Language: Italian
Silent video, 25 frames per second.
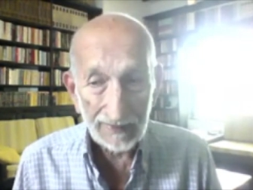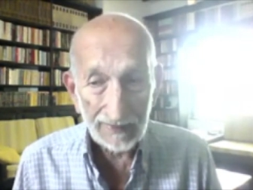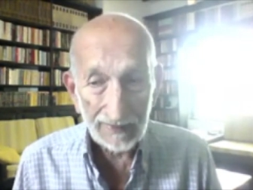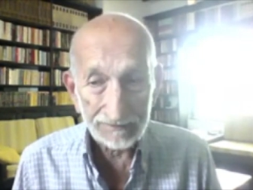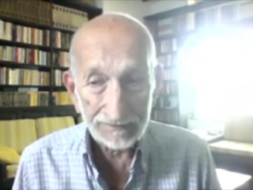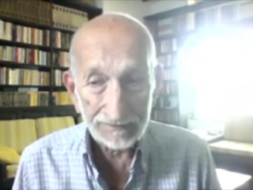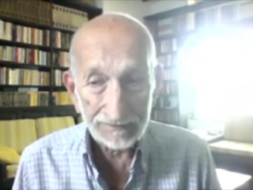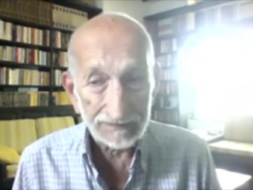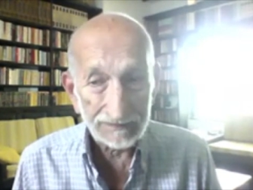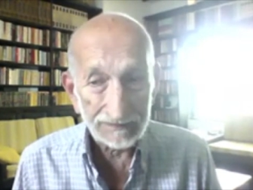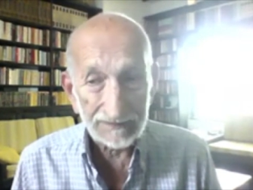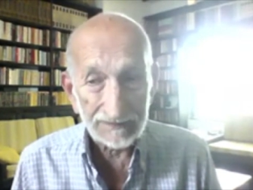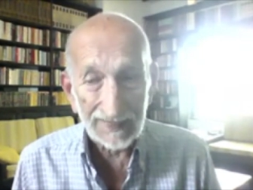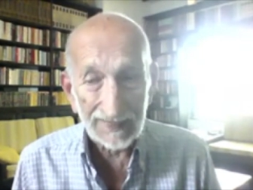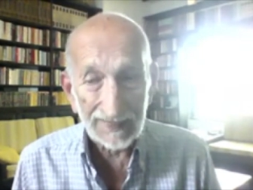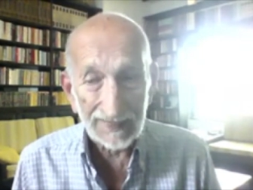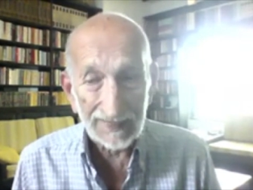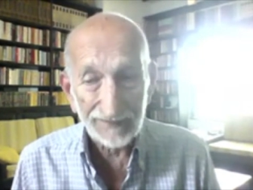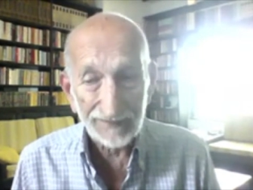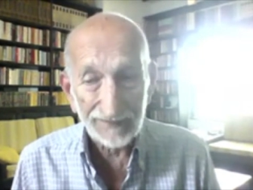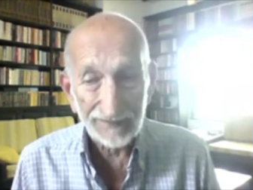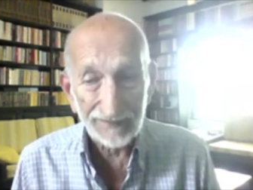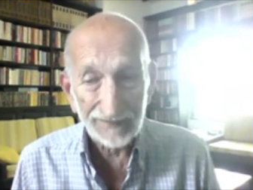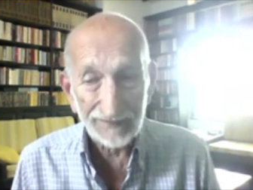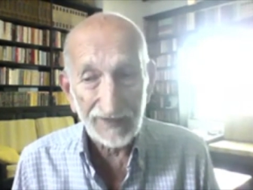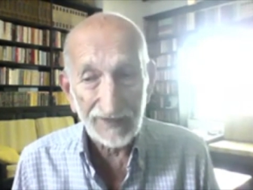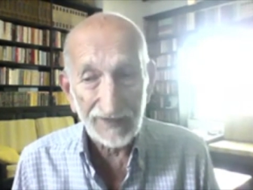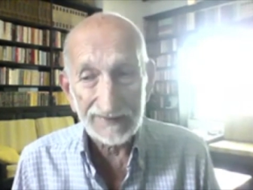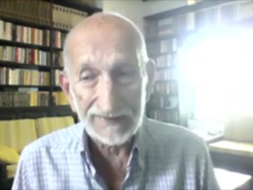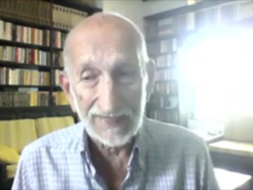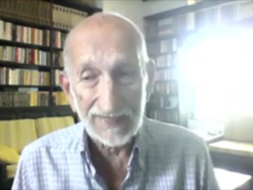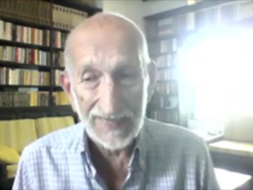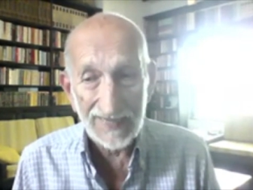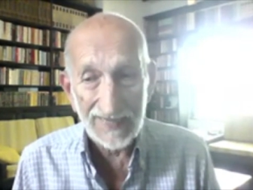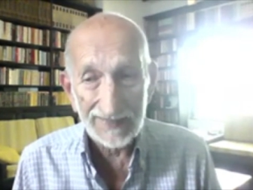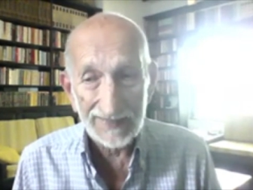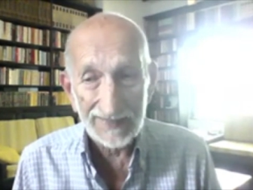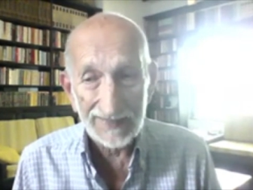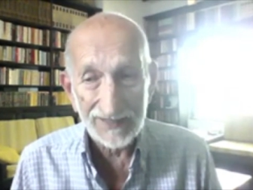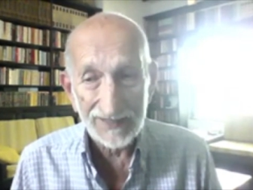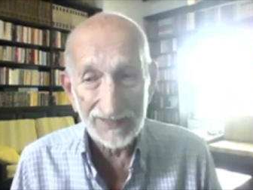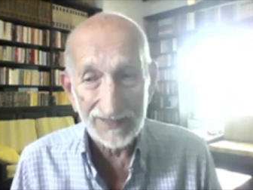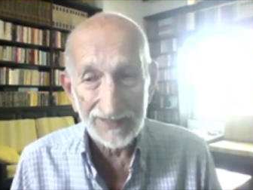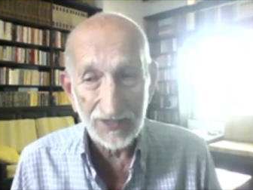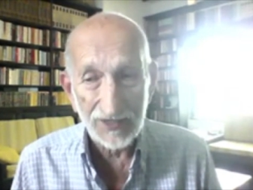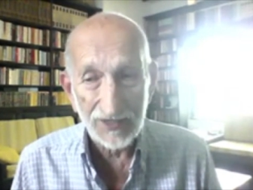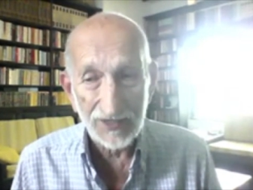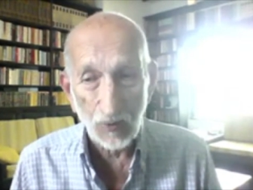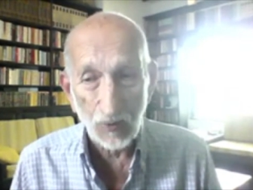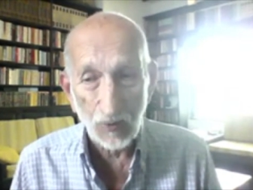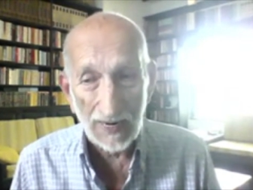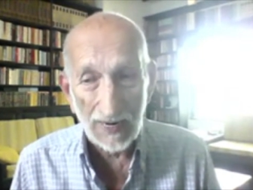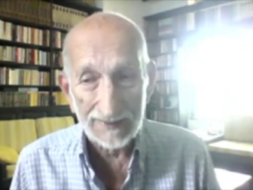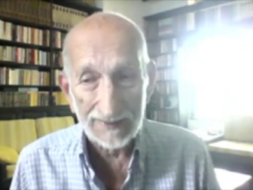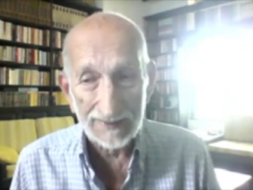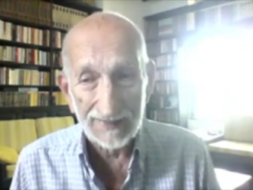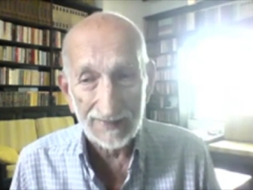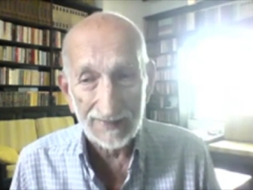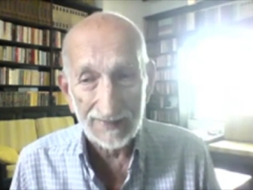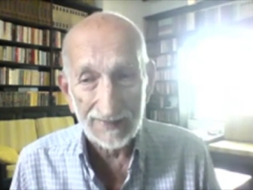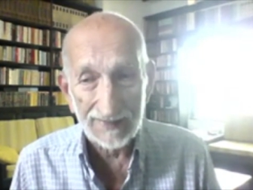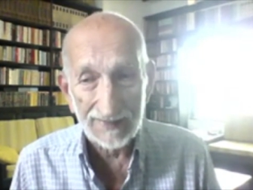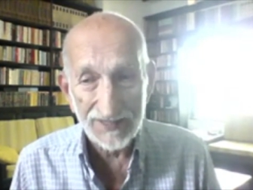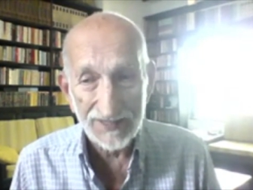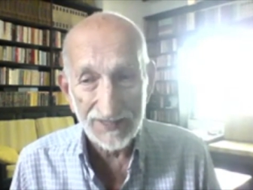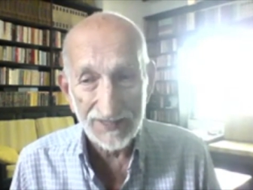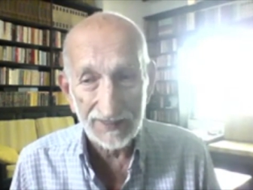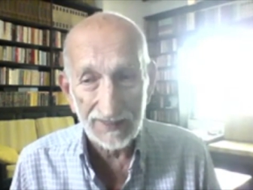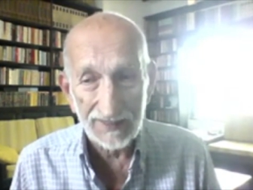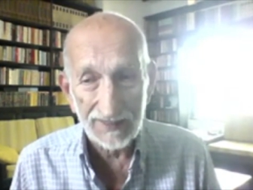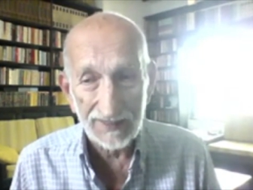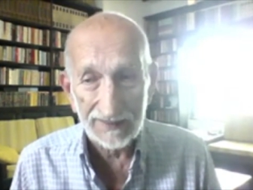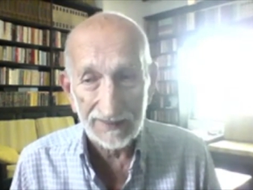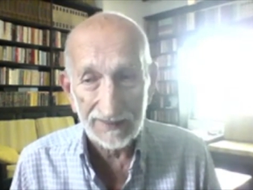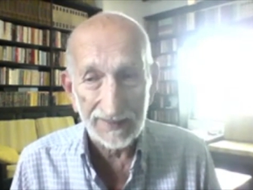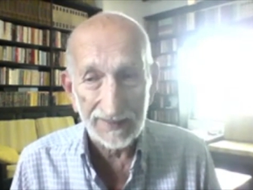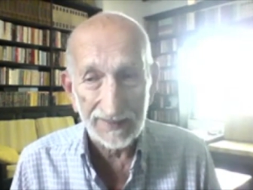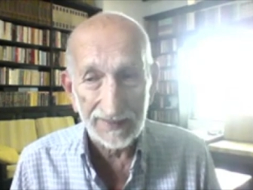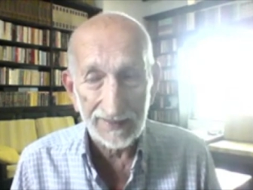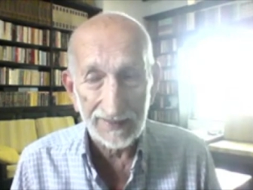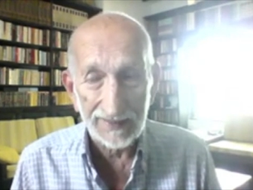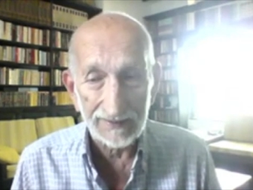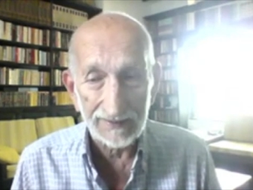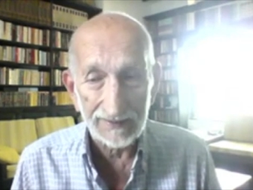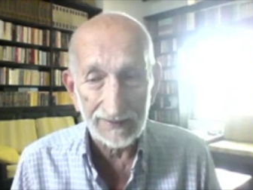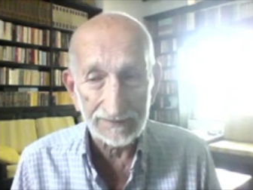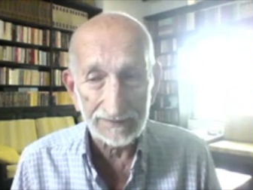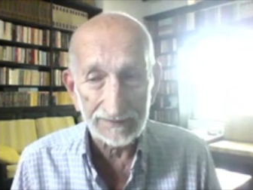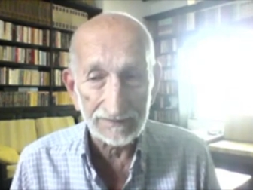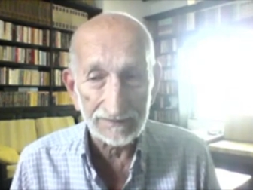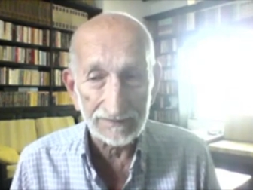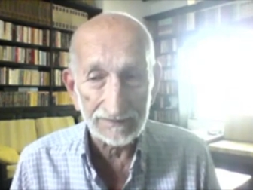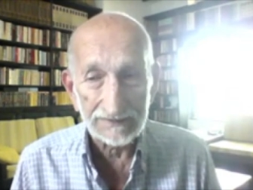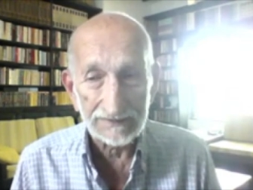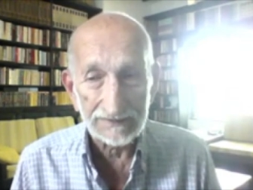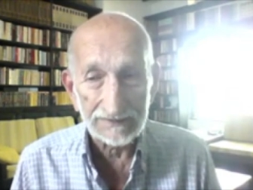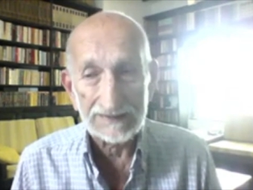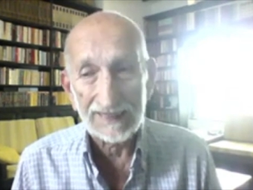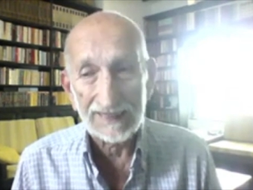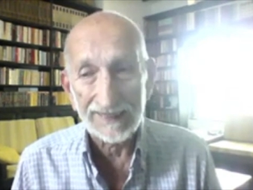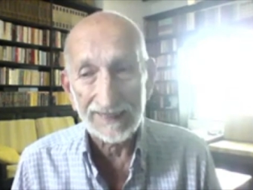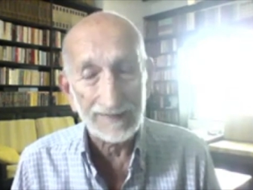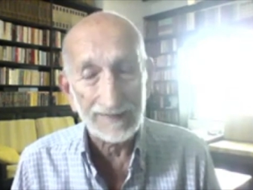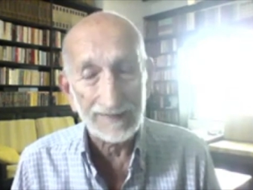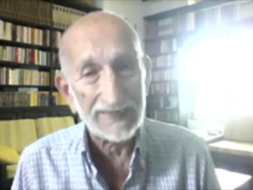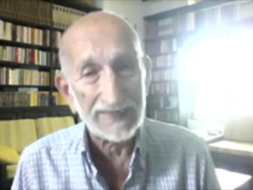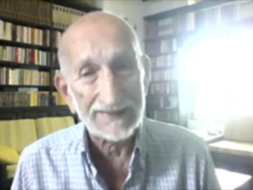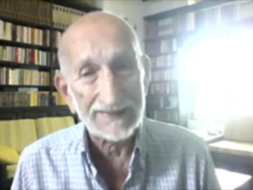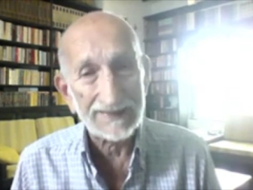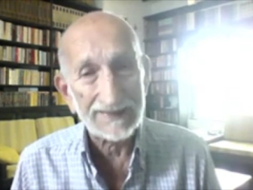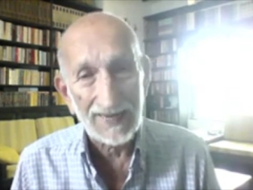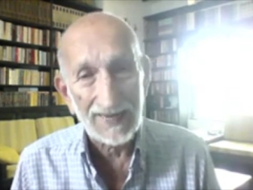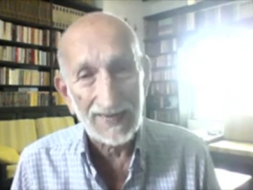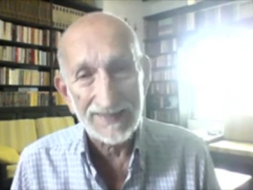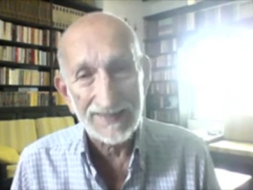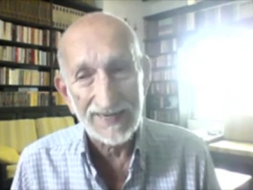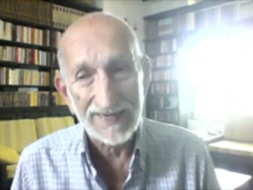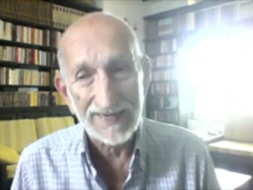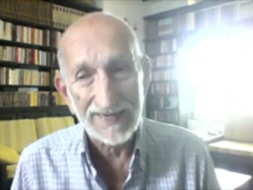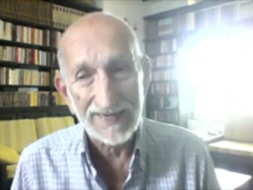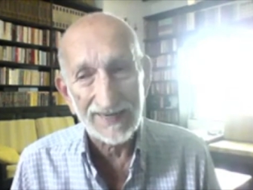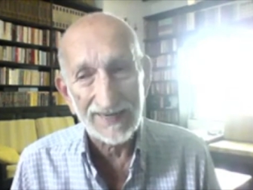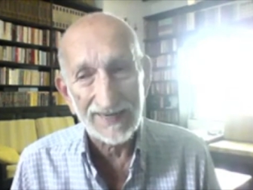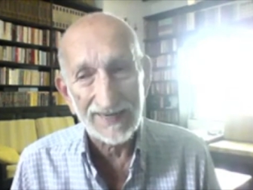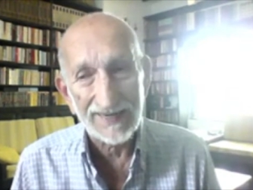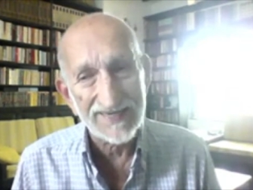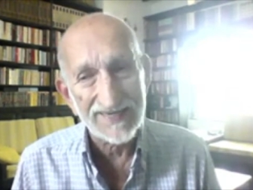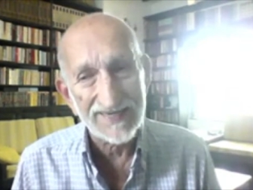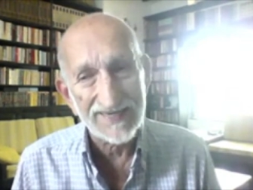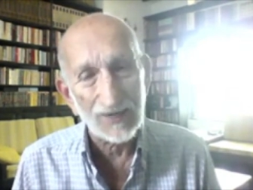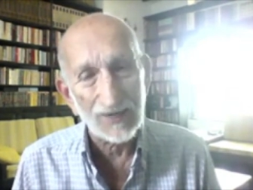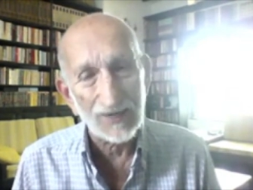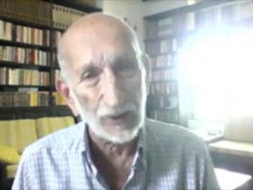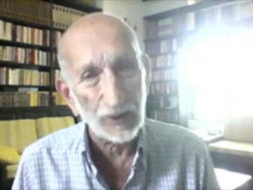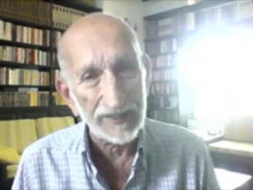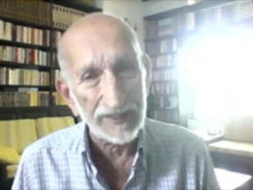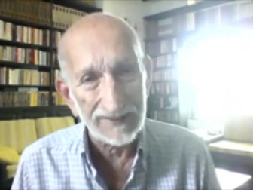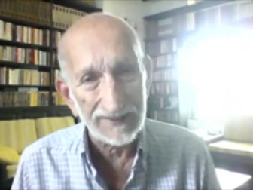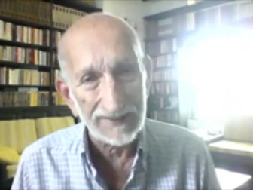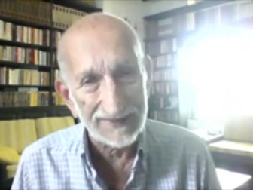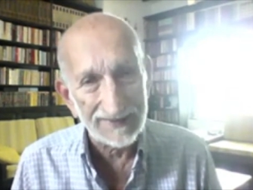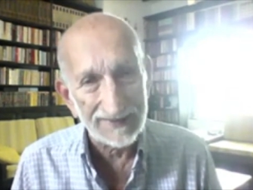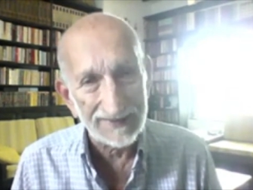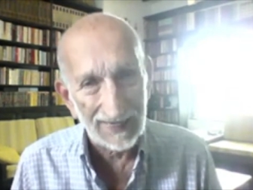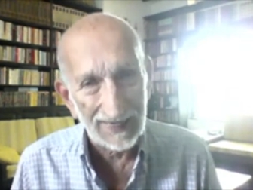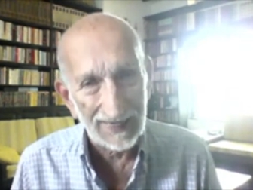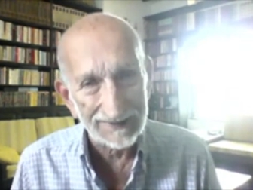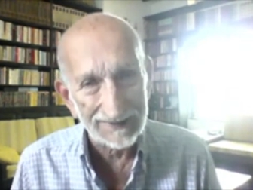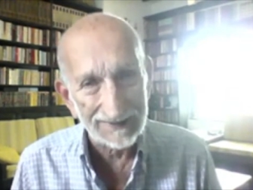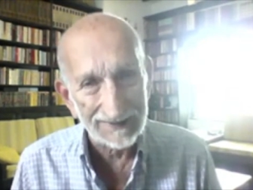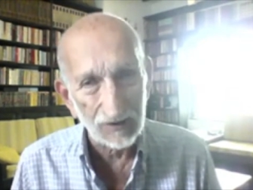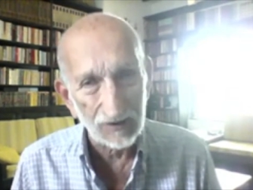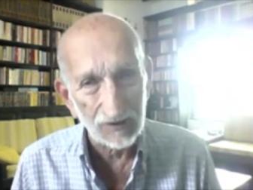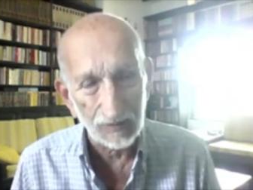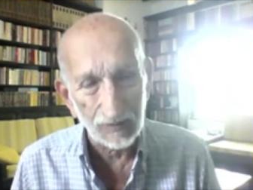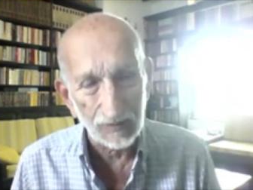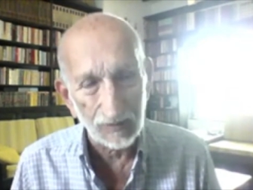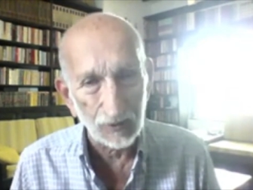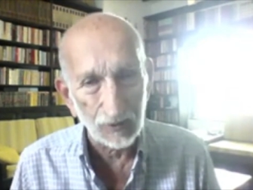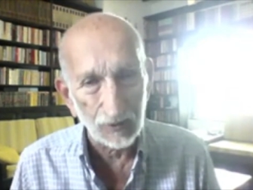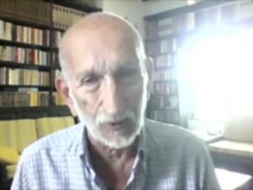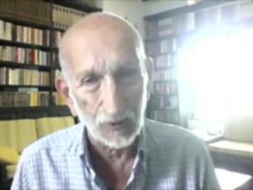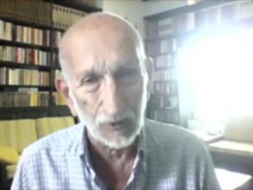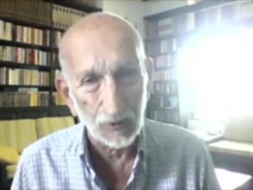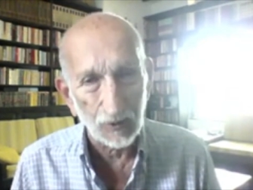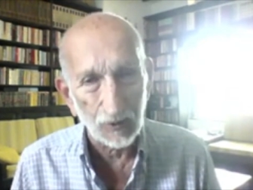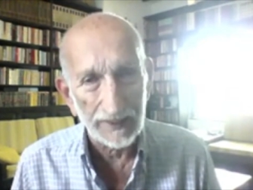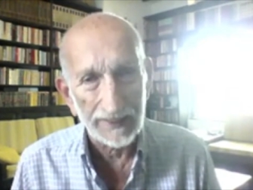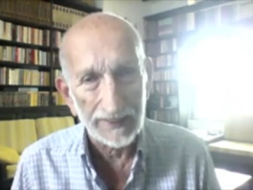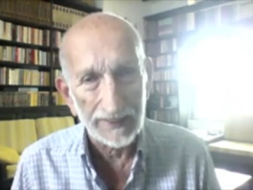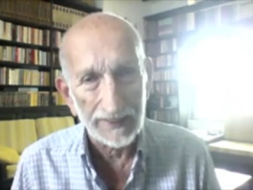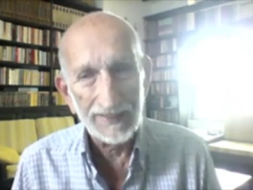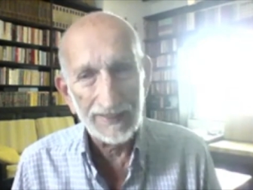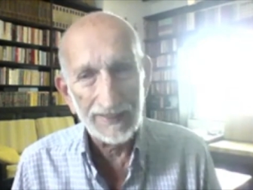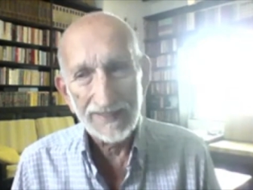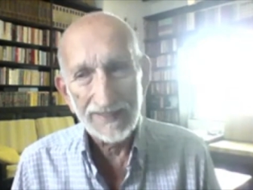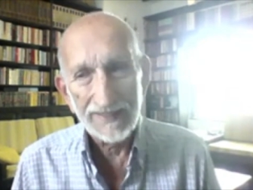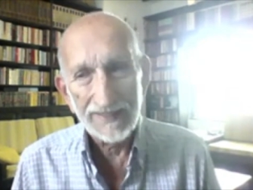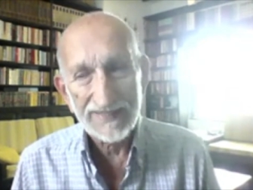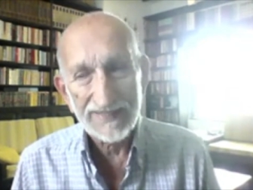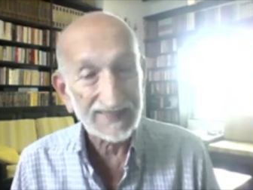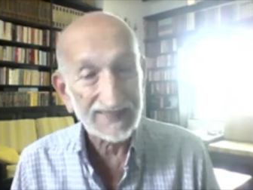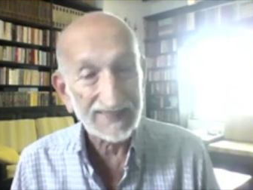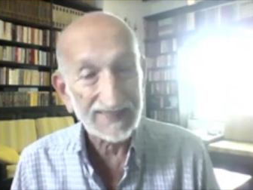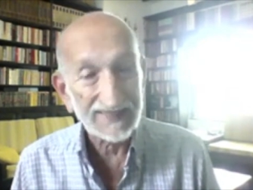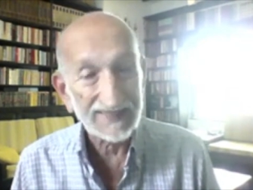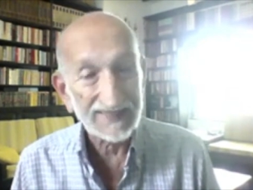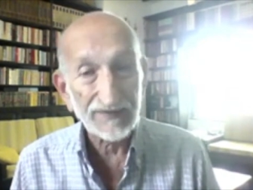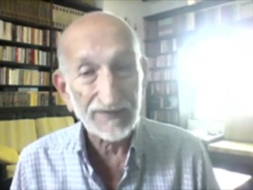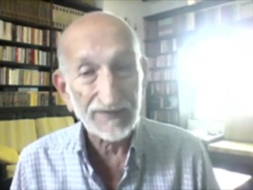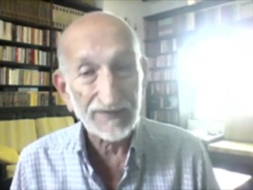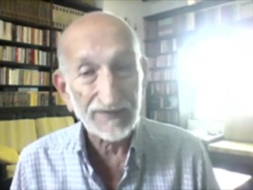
Eh, alla fine degli anni 50 c'è da dire che la Gran Bretagna era già orientata comunque, si stava